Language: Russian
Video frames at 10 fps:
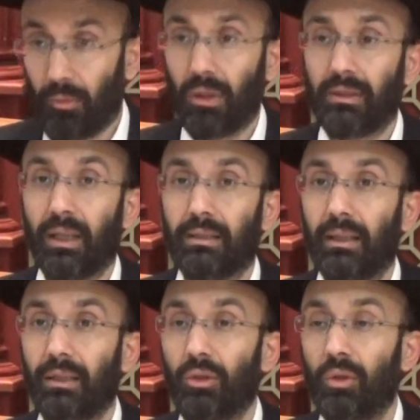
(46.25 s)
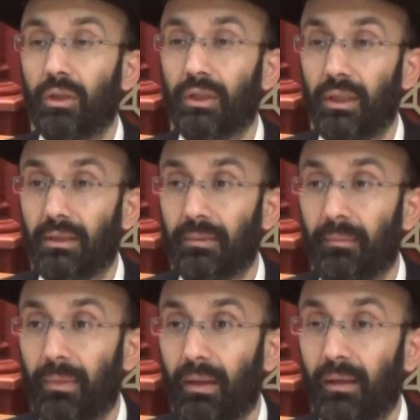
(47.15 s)
мудрецы хотели долго жить?
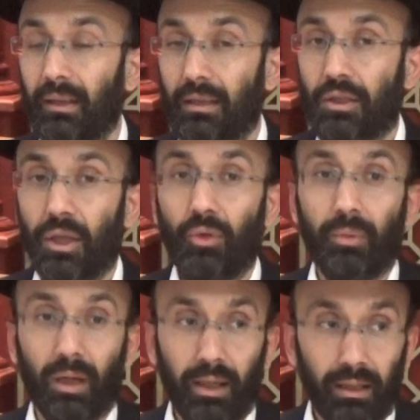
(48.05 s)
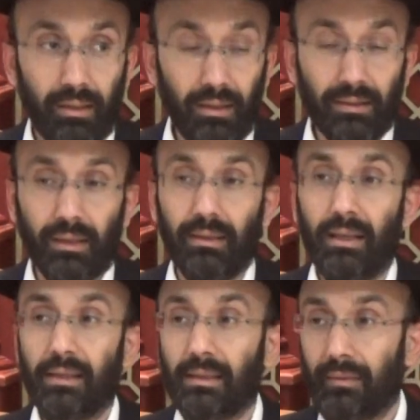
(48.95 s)
Если человек умирает и
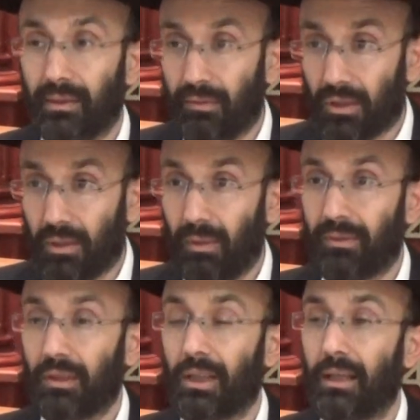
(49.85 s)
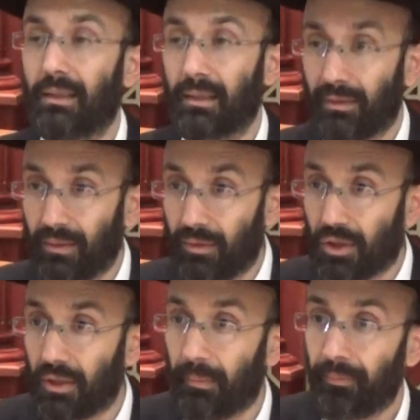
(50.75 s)
соединяется со Всевышним, и встречается со
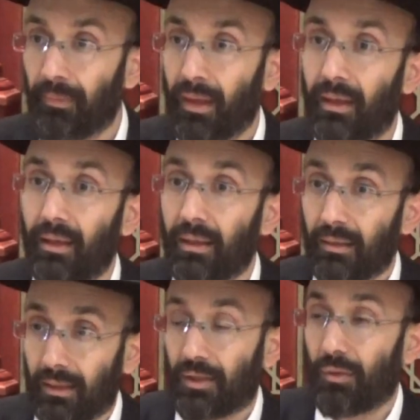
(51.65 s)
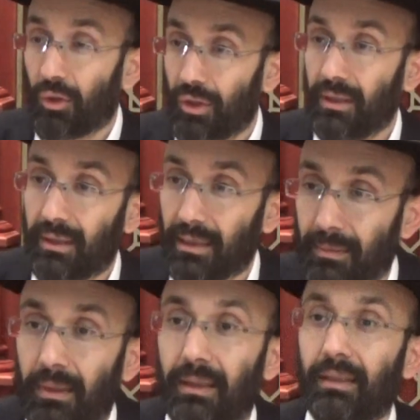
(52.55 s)
Всевышним, для чего жить здесь
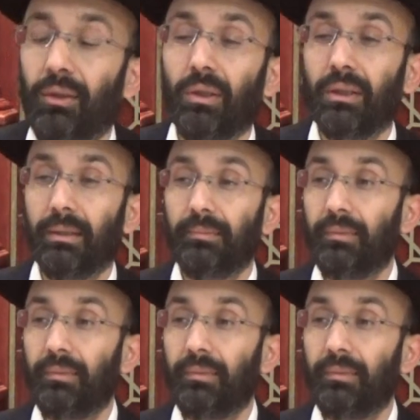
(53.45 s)
э, долго?